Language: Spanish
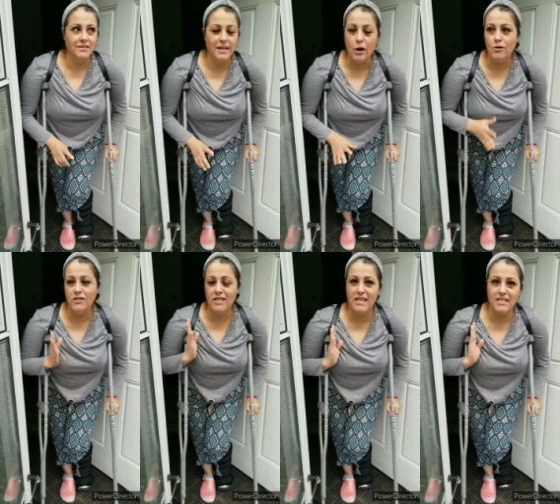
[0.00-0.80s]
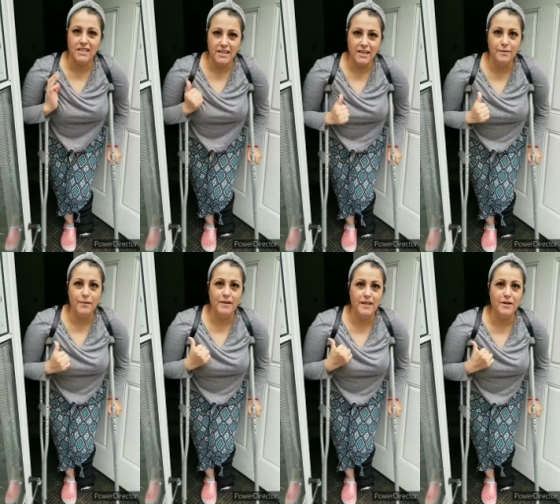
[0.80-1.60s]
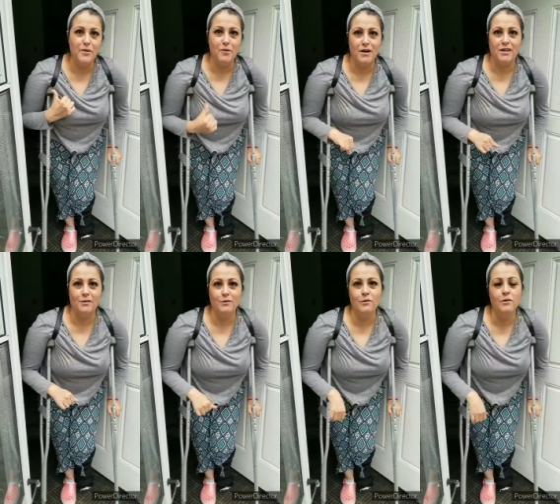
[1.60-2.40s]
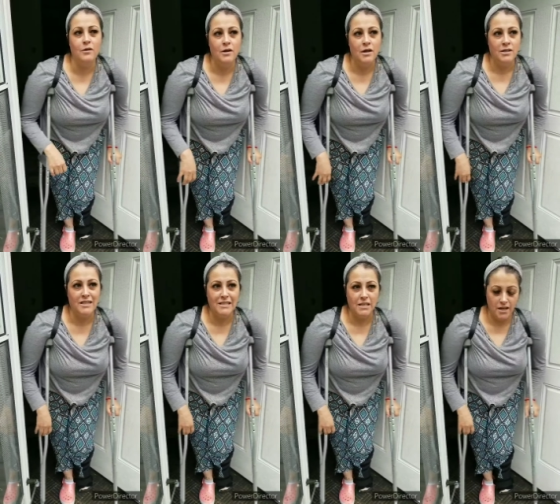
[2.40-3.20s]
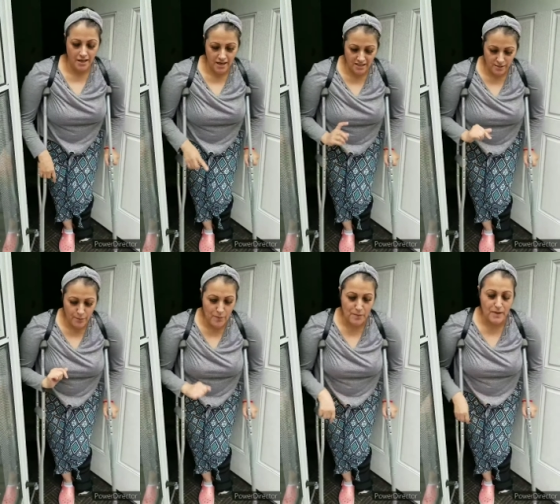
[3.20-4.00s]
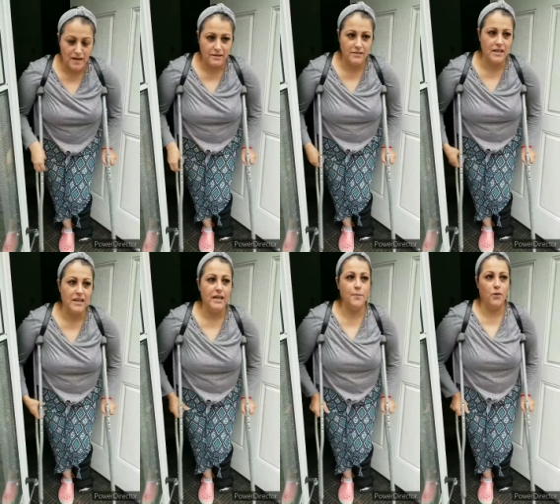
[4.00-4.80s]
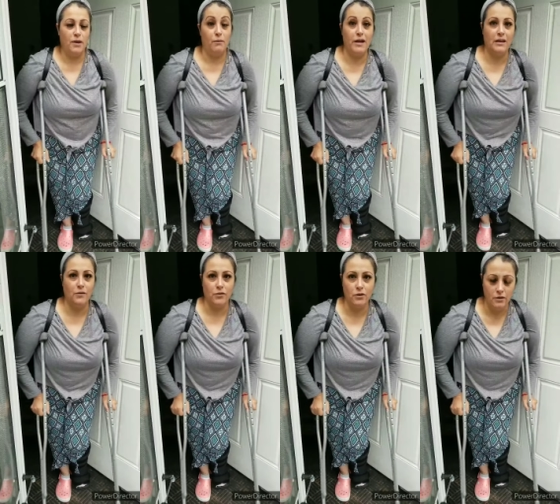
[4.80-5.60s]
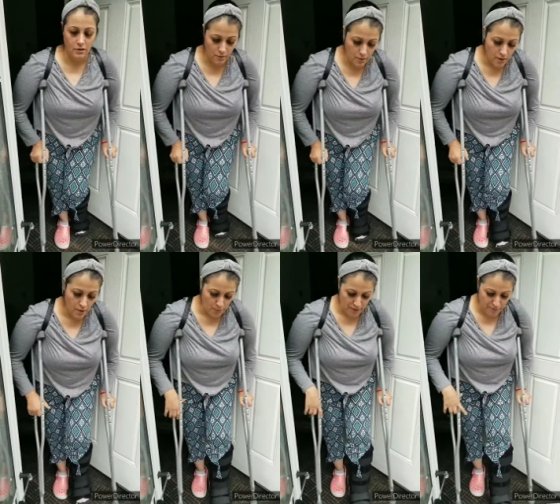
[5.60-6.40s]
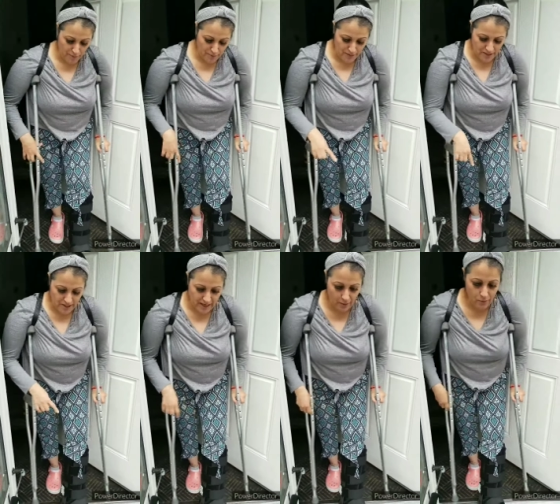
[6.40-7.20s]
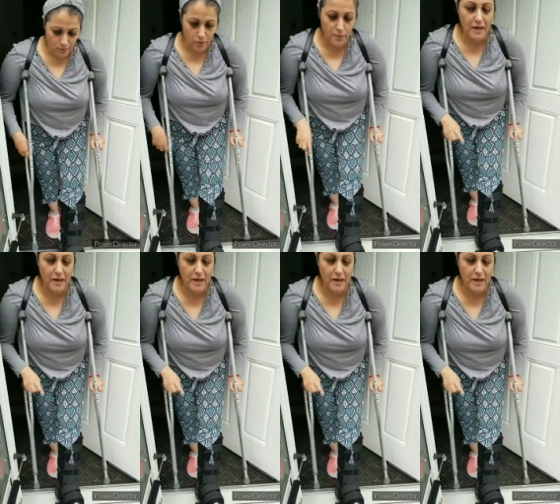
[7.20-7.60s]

tengo 11 días aquí metida en mi cuarto sin salir. Es mi primera salida porque voy al doctor para mi primer chequeo. Hoy me